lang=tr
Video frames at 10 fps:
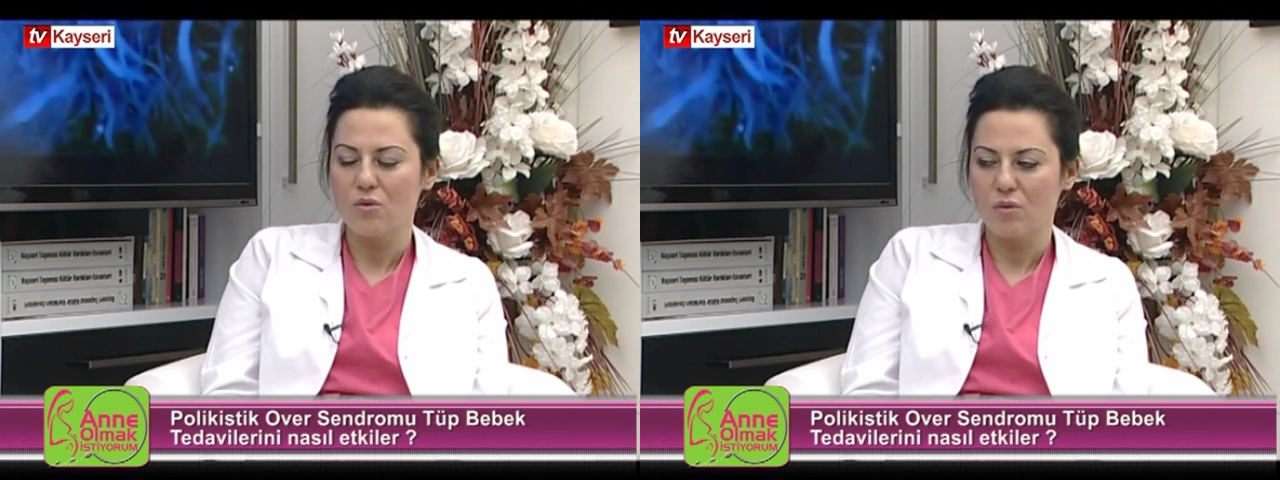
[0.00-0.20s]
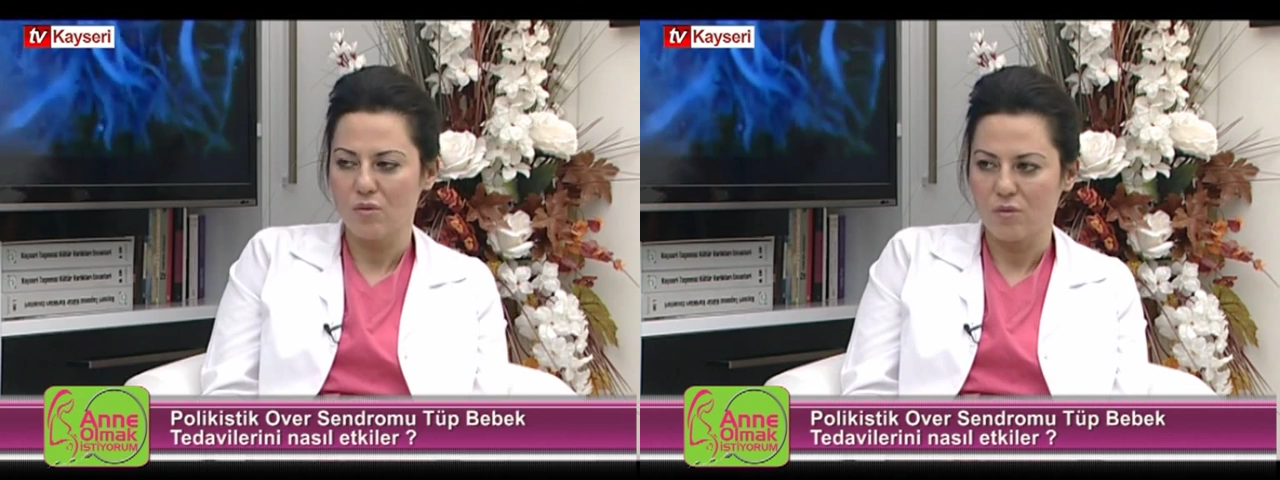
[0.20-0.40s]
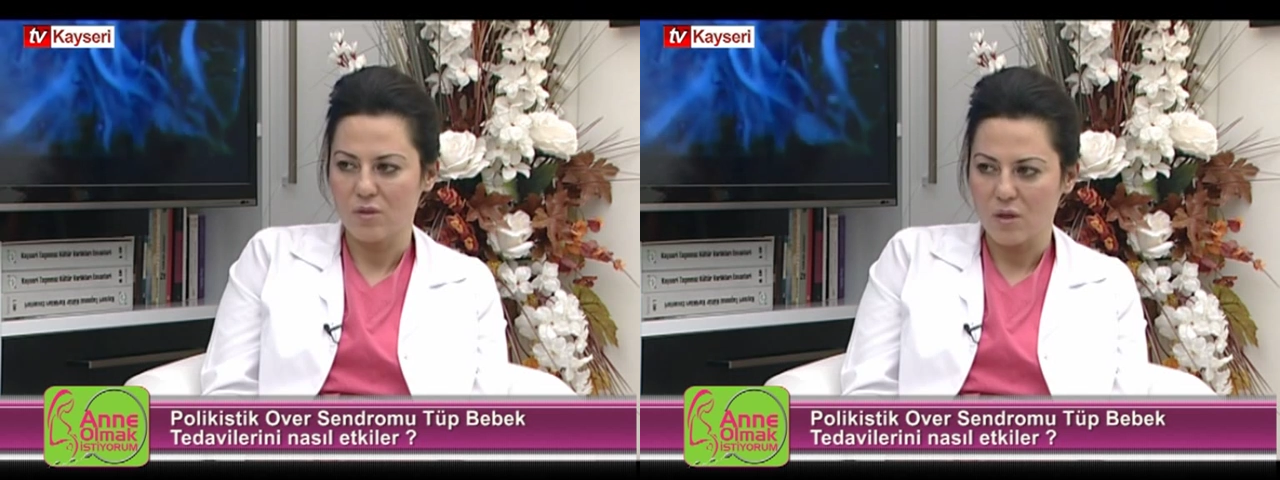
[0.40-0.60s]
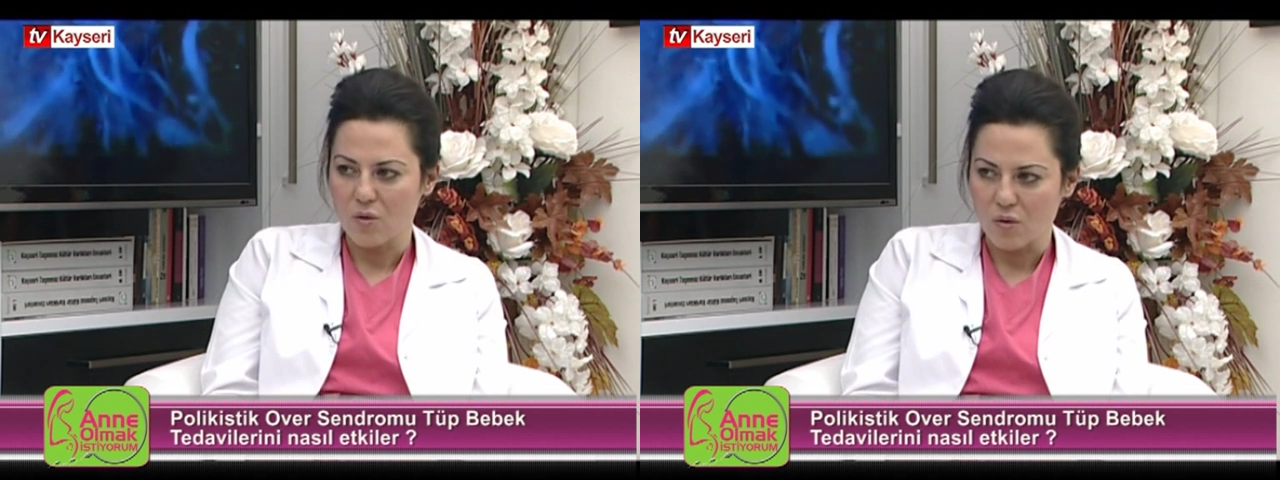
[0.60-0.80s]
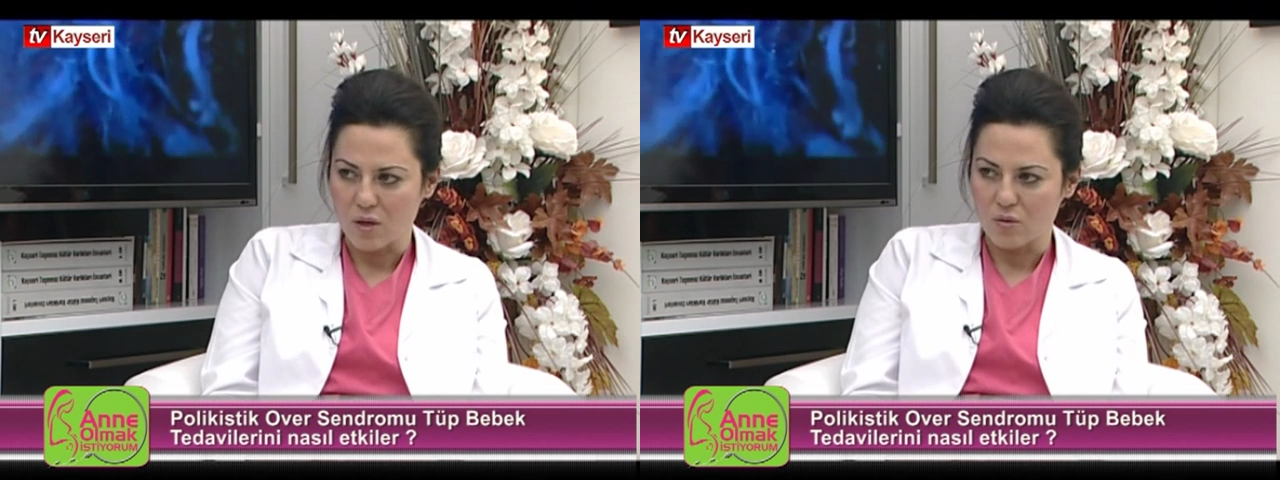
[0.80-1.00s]
çok
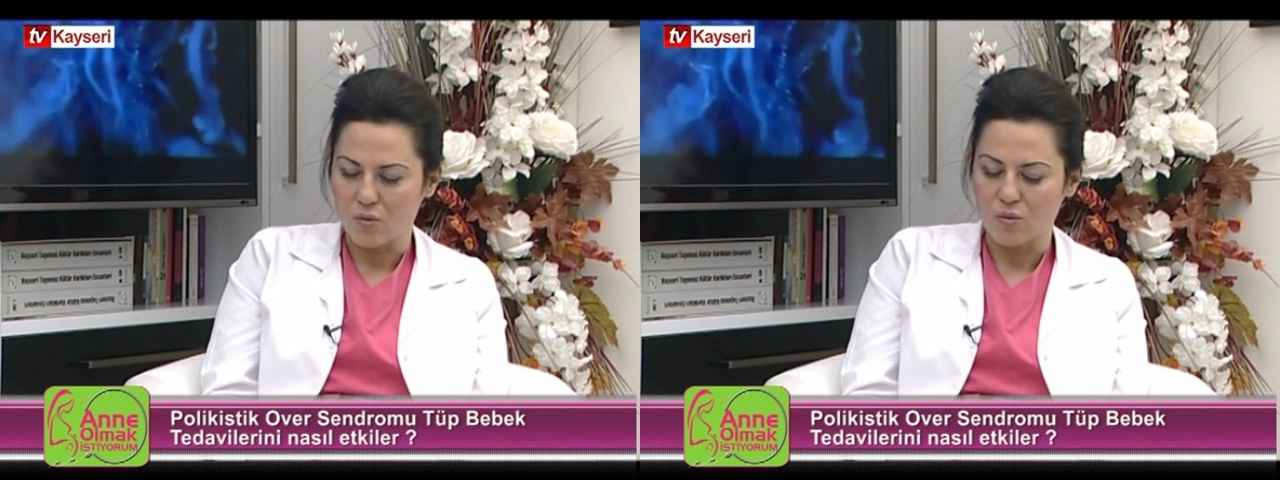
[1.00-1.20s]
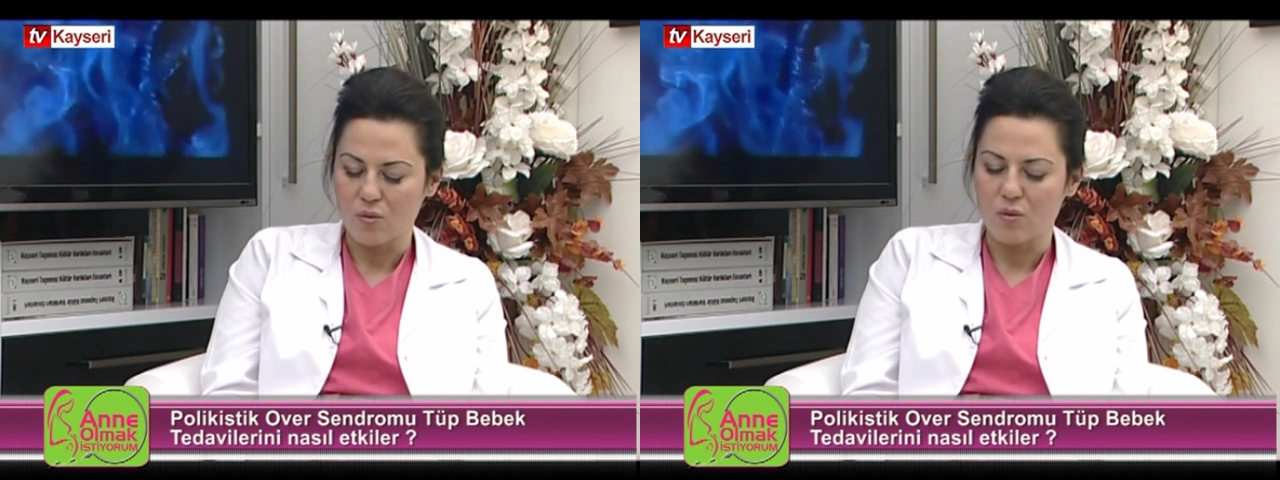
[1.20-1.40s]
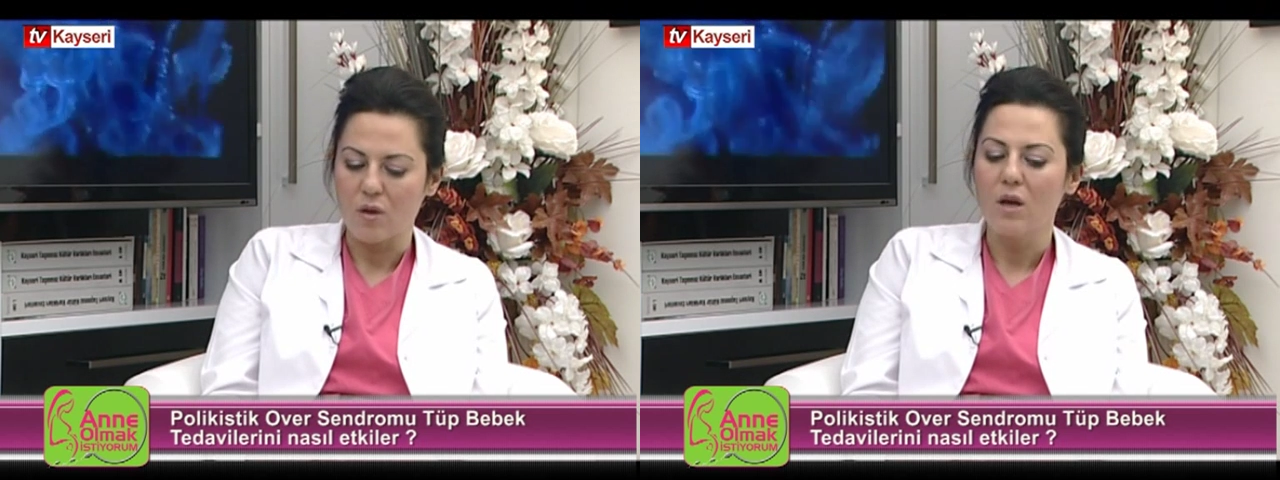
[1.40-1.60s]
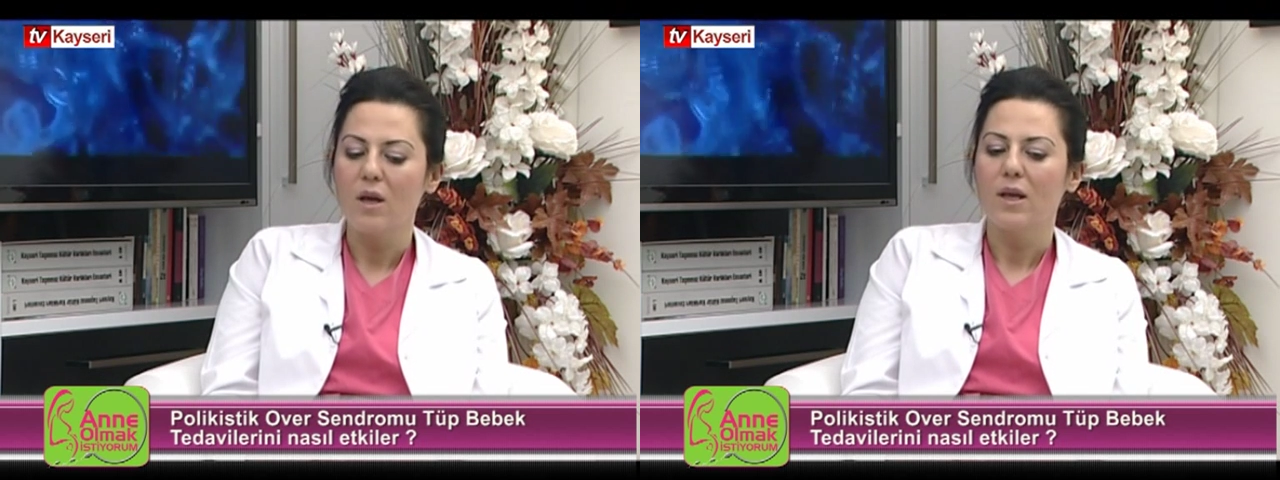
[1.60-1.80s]
yüksek oranda oluyor.